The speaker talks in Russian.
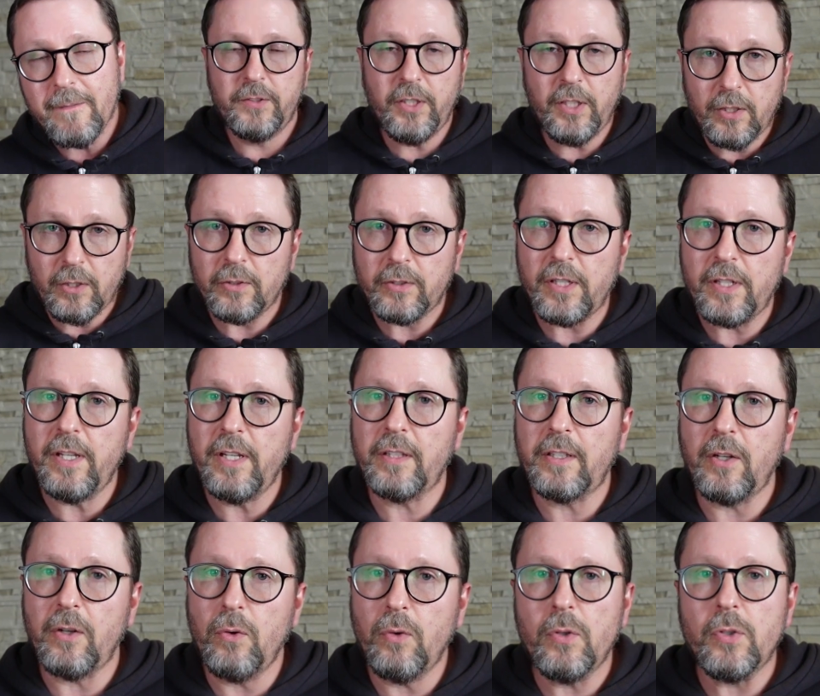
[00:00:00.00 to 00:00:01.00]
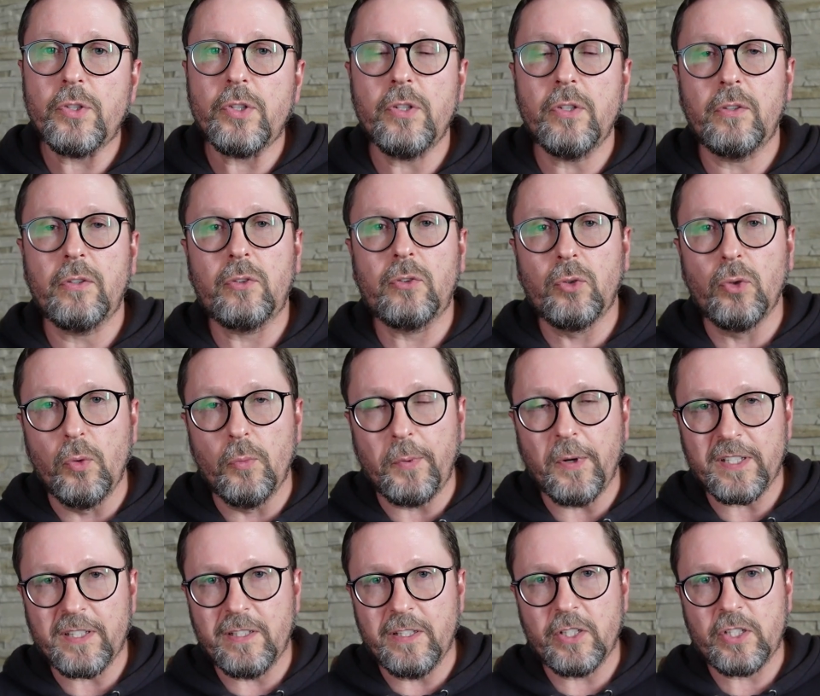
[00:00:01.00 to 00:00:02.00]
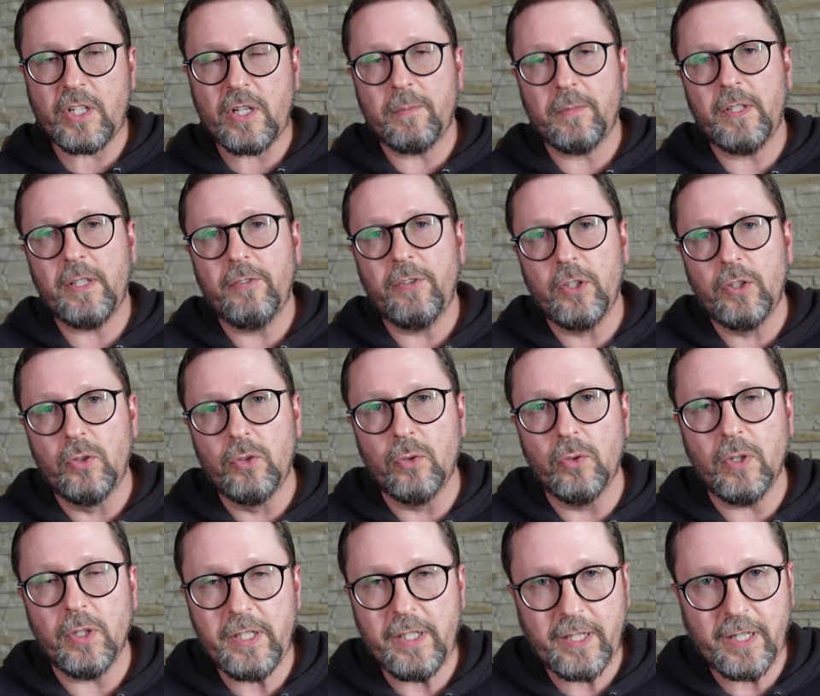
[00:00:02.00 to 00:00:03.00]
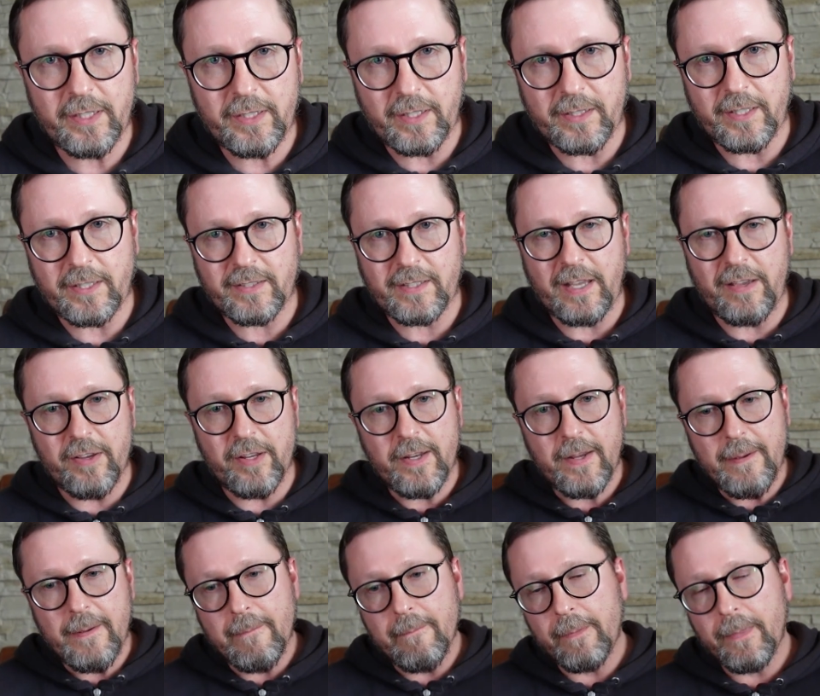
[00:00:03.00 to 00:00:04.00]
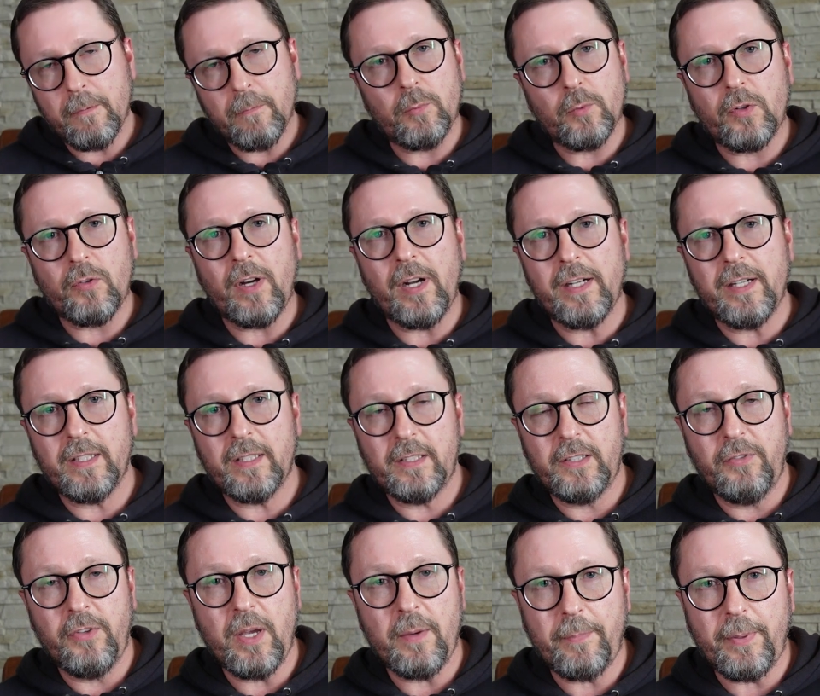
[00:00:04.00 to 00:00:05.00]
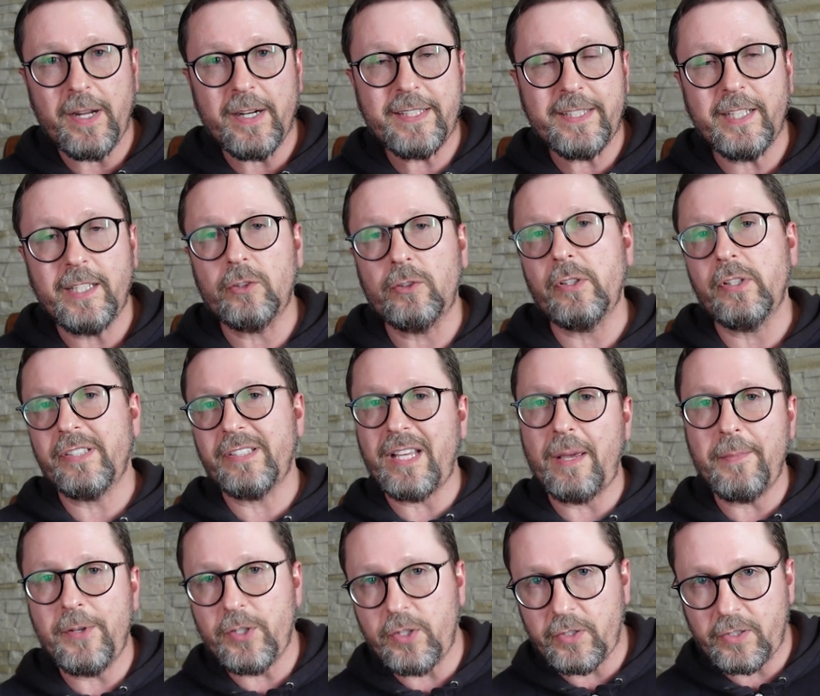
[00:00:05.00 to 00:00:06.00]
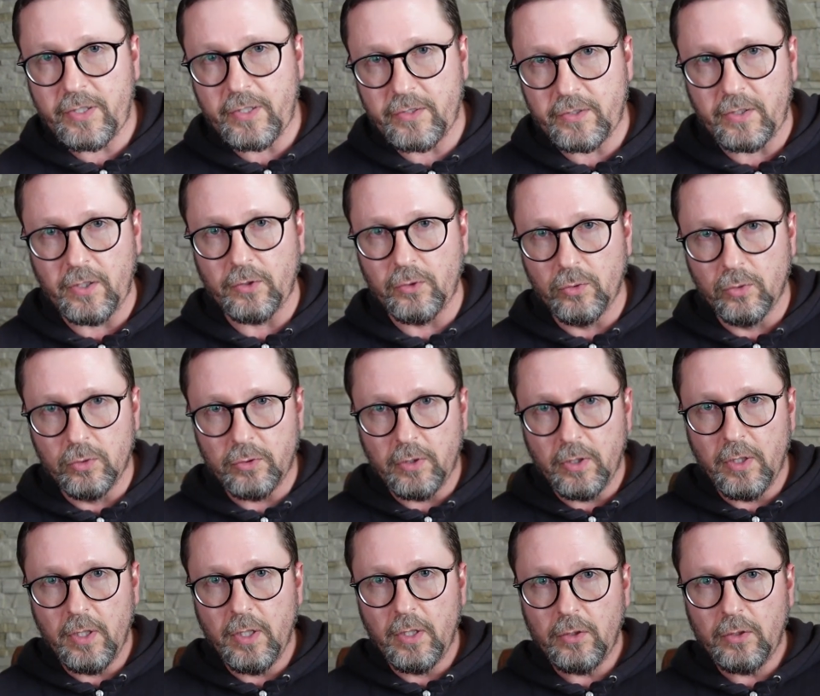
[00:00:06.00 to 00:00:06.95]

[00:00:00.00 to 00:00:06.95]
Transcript: Делают они это очень тупо, слишком на виду. Они хотят оставить буквально две партии, которые сами же создадут.